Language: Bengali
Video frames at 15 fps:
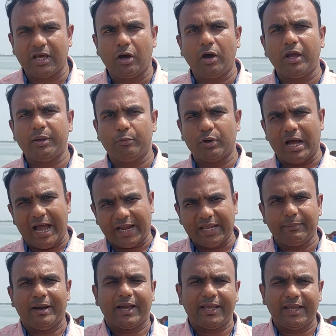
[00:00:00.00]
না হয় এবং আগে
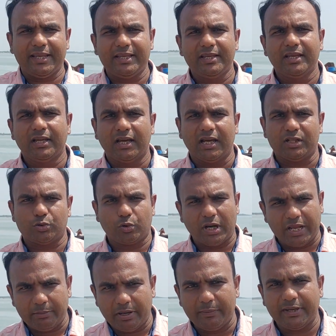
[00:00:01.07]
ভাগেই
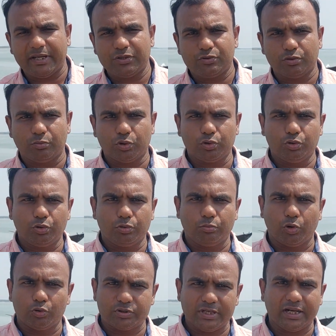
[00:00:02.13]
চোরাইভাবে কিছু মধু
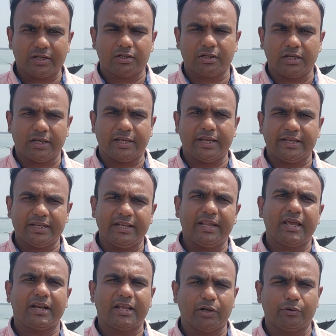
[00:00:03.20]
মৌচাক কেটে
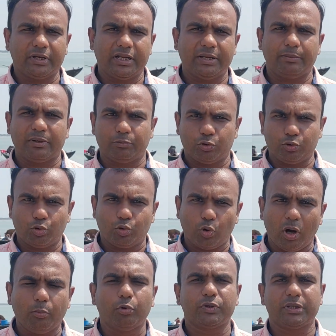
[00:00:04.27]
নেওয়ার কারণে এবার মধু
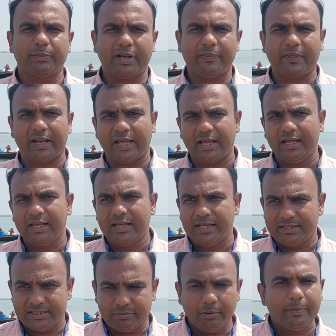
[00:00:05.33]
কম হতে পারে তারা
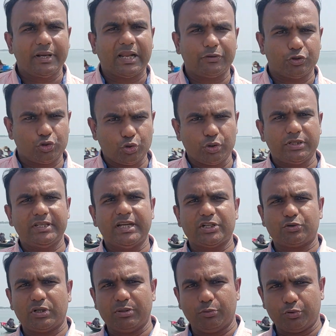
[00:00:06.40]
যেভাবে রাজস্ব দিয়ে
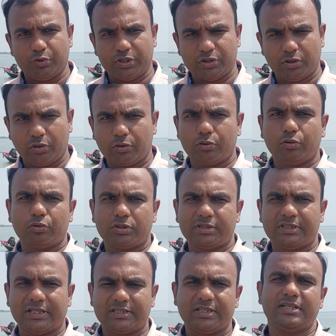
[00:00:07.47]
আসলে মধুটি সংগ্রহ করতে
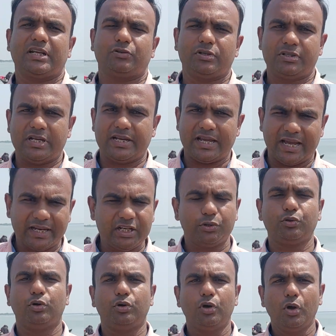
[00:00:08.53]
যাচ্ছেন আসলে সেই কাঙ্ক্ষিত